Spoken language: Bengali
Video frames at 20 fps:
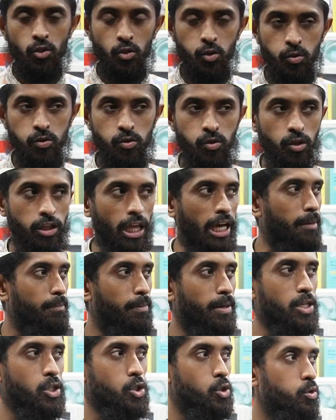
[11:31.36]
সুস্থ
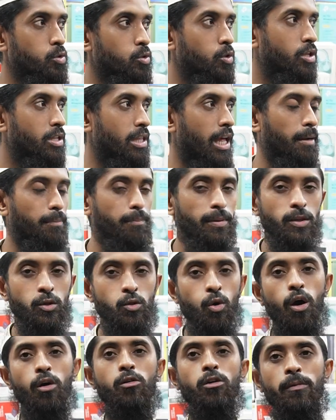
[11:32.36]
থাকবেন সুন্দর থাকবেন
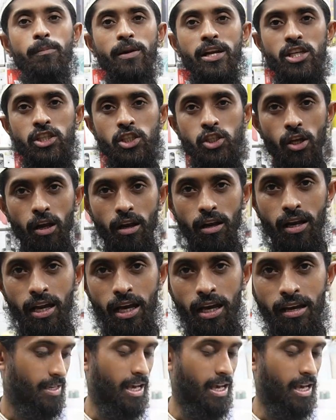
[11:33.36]
দোয়া করবেন ইনশাআল্লাহ